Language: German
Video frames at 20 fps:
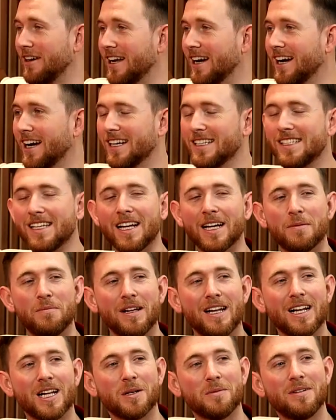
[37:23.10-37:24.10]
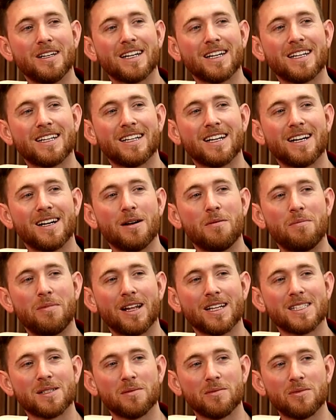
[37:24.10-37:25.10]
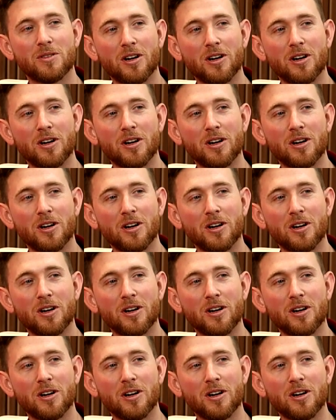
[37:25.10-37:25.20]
einer Reise nach Mittelamerika Platz und